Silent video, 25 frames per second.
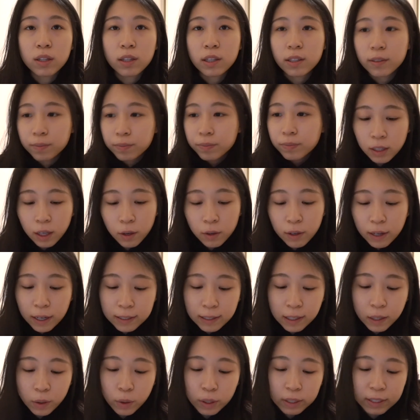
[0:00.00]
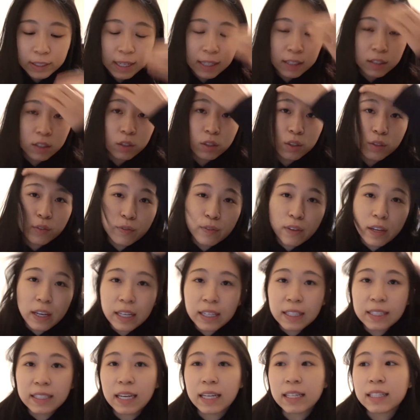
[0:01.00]
的。然后刚才回家的时候就
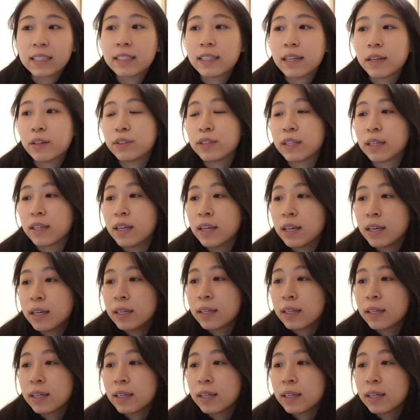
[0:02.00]
非常饿，然后想，